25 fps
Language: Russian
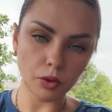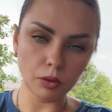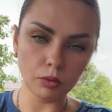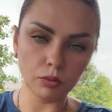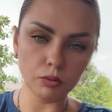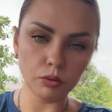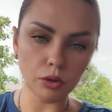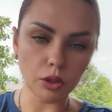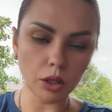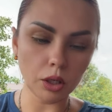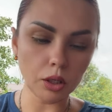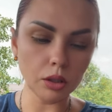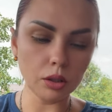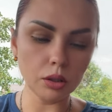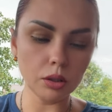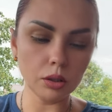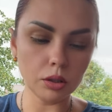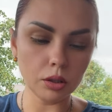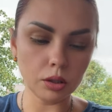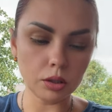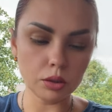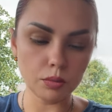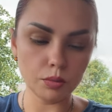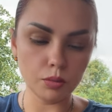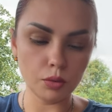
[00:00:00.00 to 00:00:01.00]
ну так
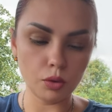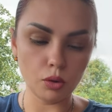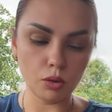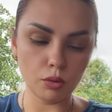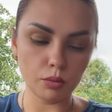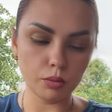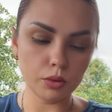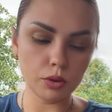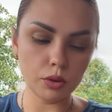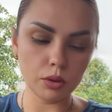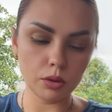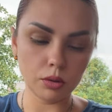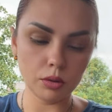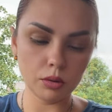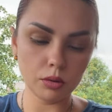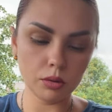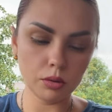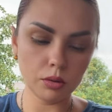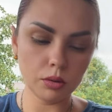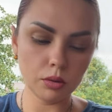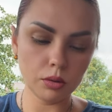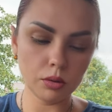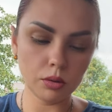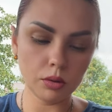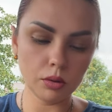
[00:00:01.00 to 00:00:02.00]
разберемся.
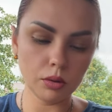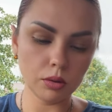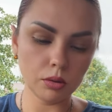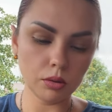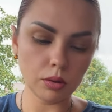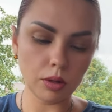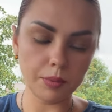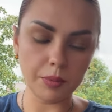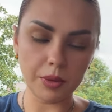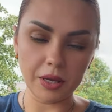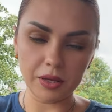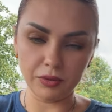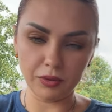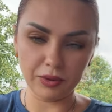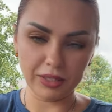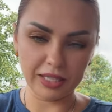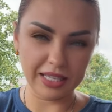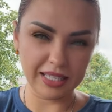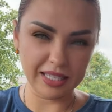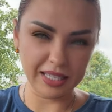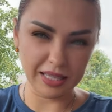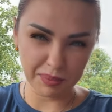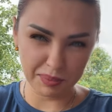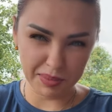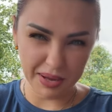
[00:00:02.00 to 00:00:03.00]
Опять вот
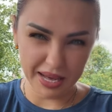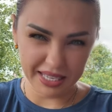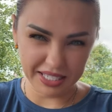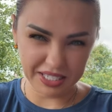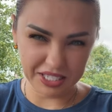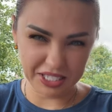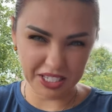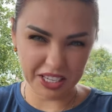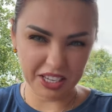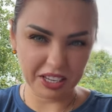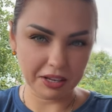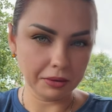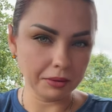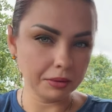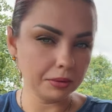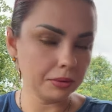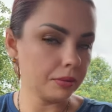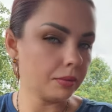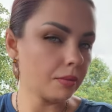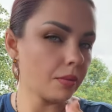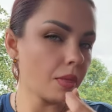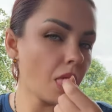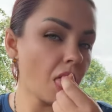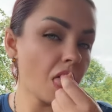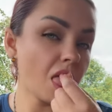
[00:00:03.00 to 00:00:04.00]
эти таблеточки.
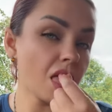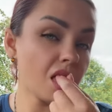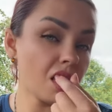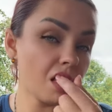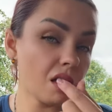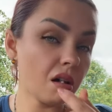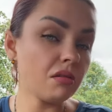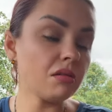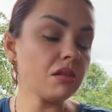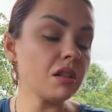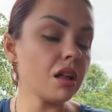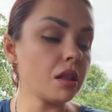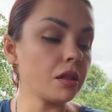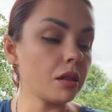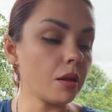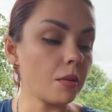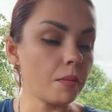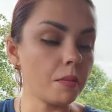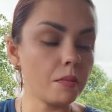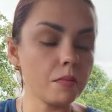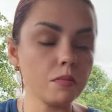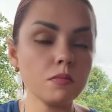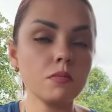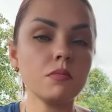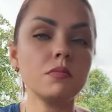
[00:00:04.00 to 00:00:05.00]
Ну ладно.
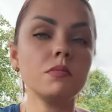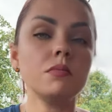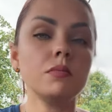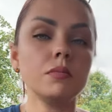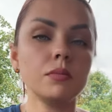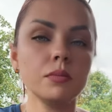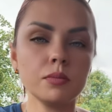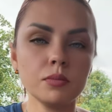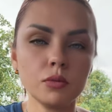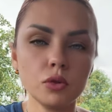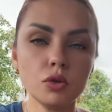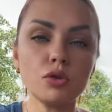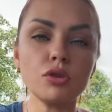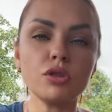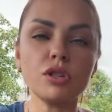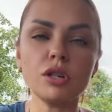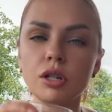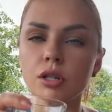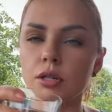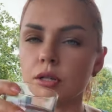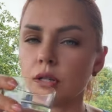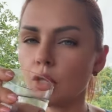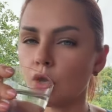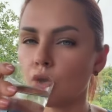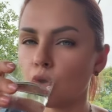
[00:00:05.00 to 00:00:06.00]
Что
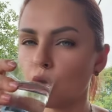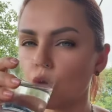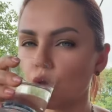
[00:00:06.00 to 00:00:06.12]
делать-то?